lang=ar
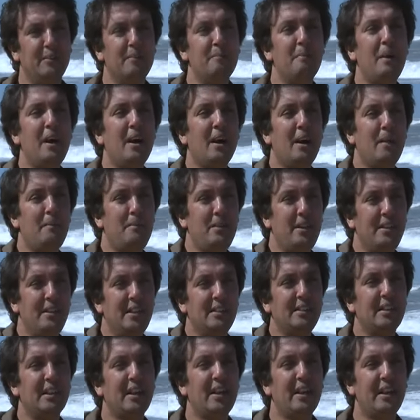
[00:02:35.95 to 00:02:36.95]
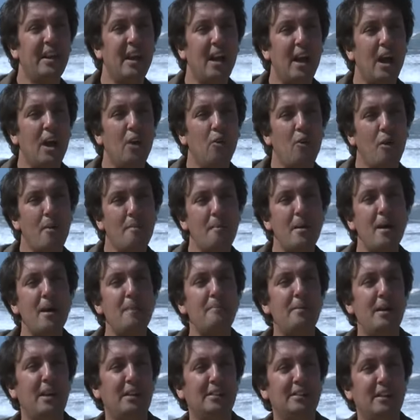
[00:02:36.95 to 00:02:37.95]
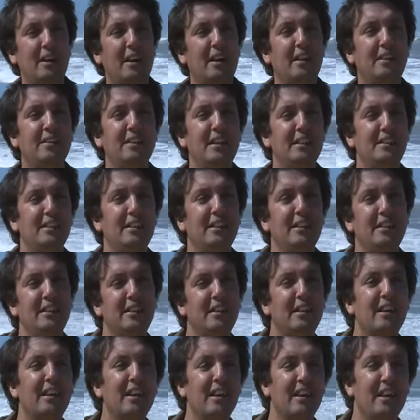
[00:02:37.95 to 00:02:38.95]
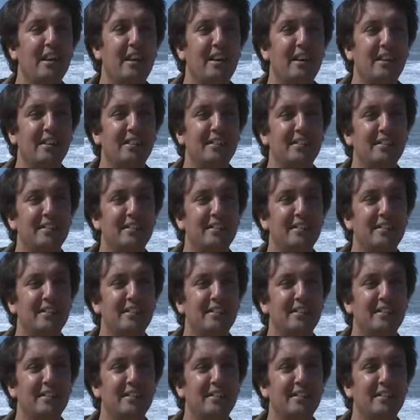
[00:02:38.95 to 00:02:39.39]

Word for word: ما قبل نادي القراءة وما بعد نادي القراءة؟